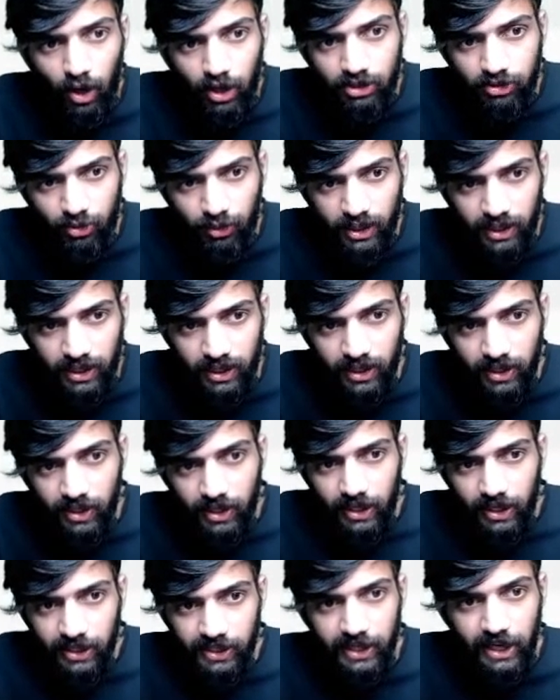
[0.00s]
और थ्री
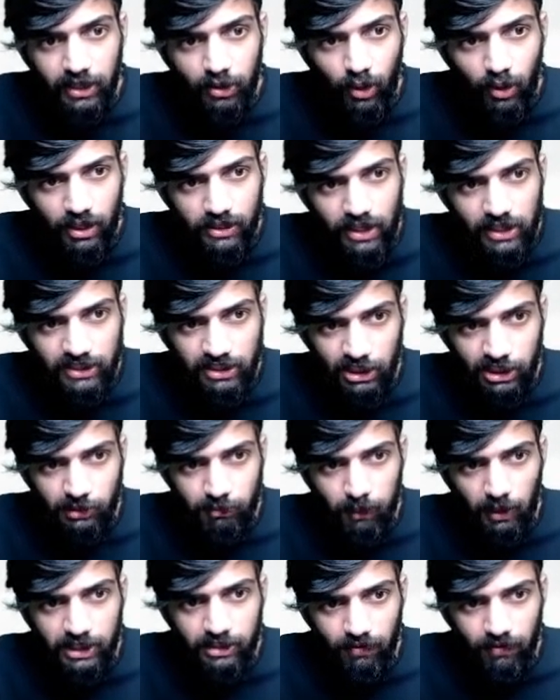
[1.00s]
ये थोड़ा सा एक
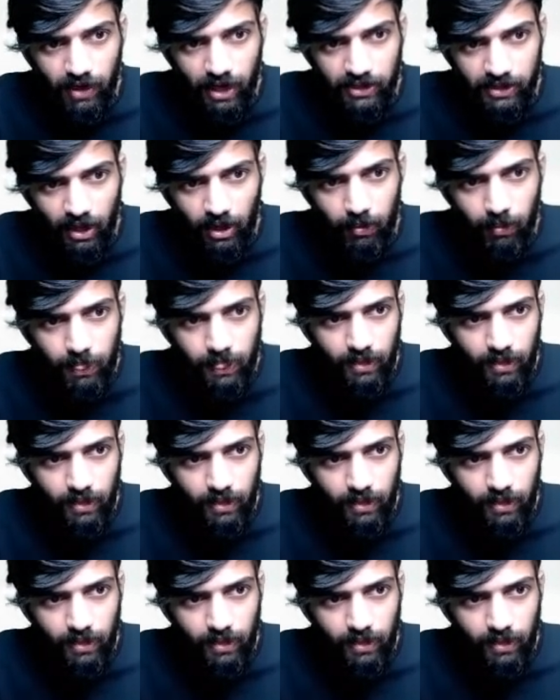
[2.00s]
सस्पेंस वाला था